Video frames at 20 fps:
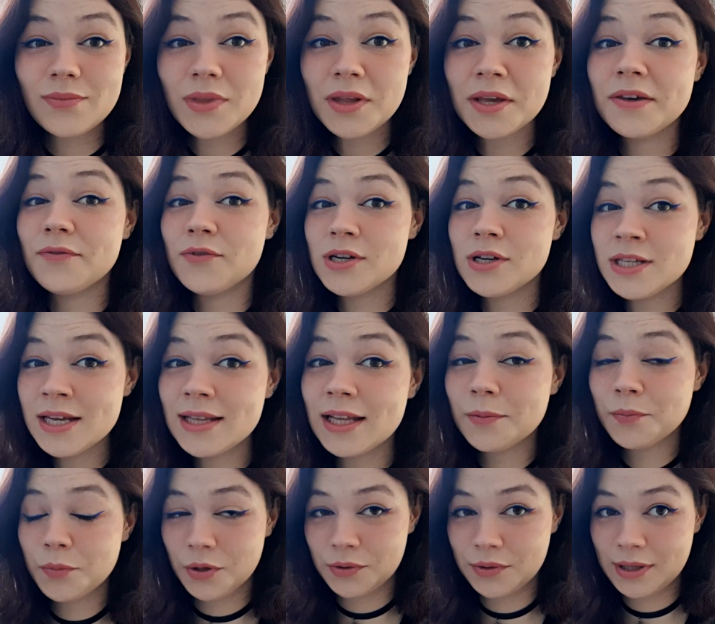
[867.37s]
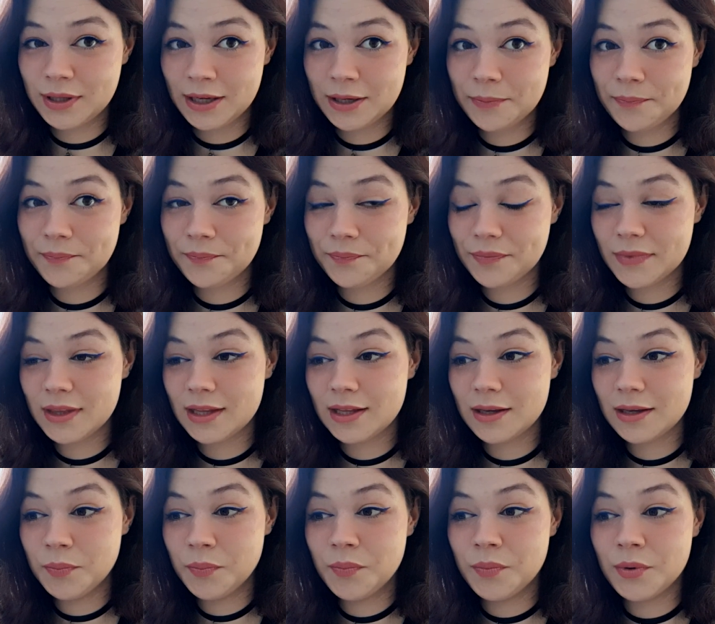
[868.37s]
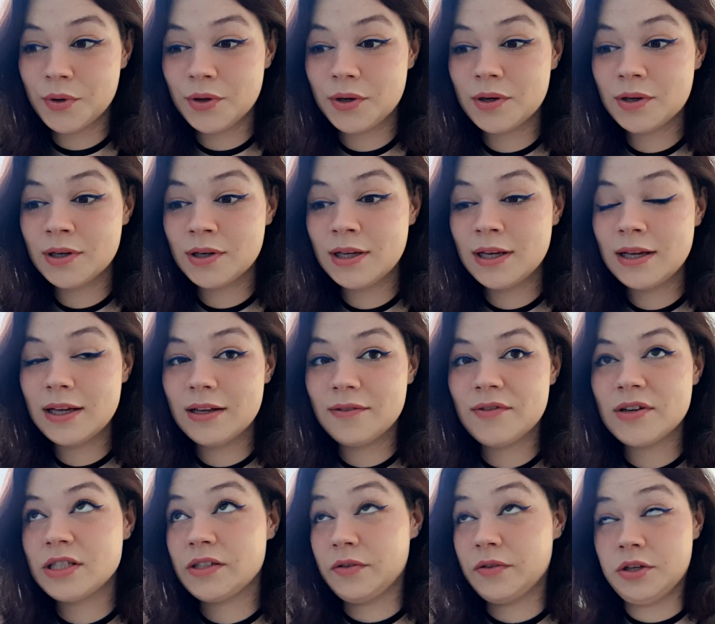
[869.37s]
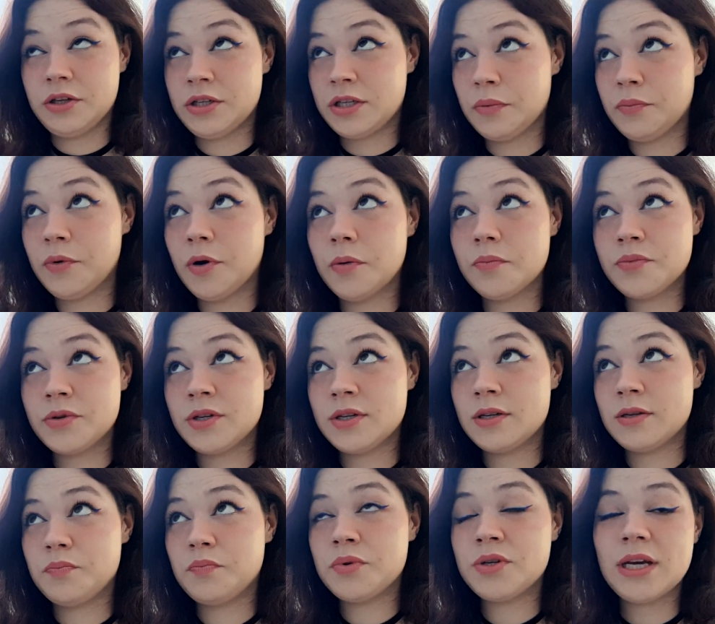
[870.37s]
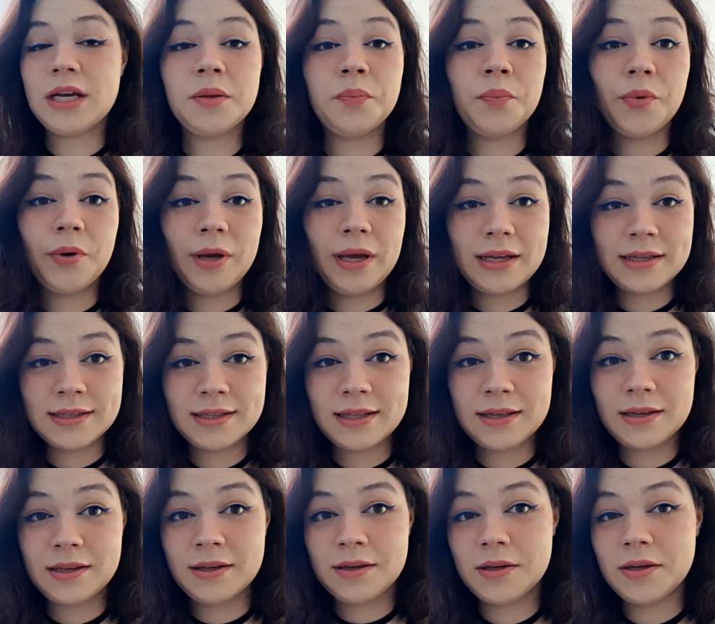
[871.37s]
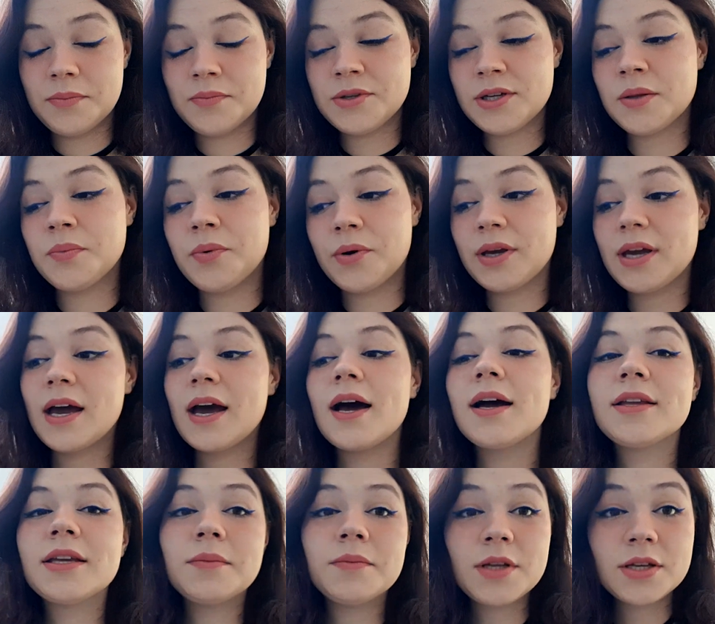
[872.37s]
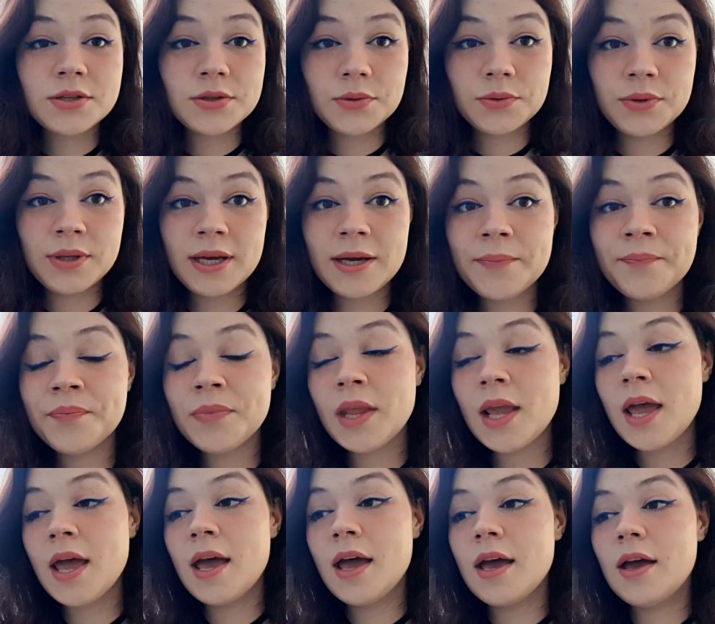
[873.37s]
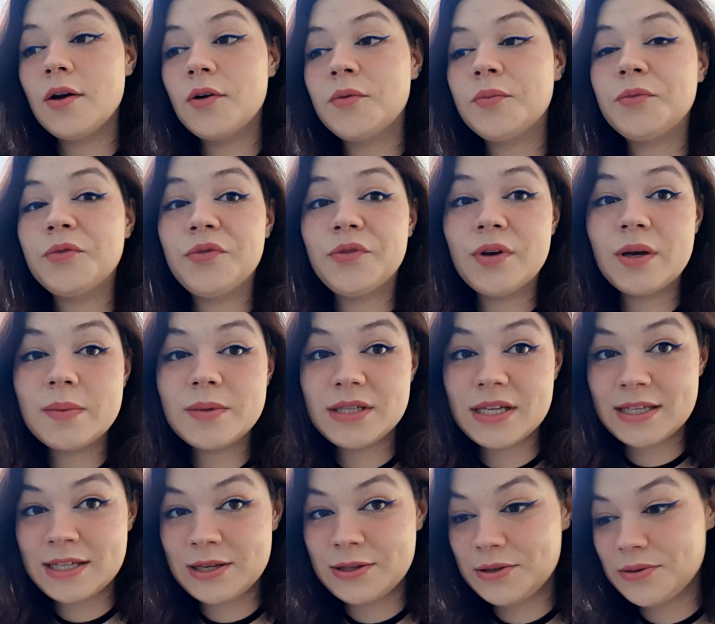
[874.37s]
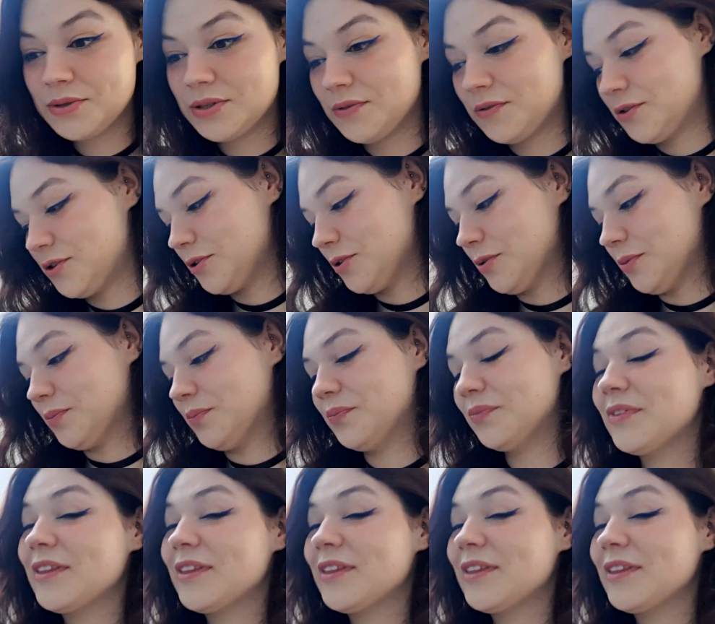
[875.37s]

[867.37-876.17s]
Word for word: I właśnie na piątek, bo właściwie to jeszcze było przed, pojazd, y, przed pojechaniem na studia, umówiłam się z jedną dziewczyną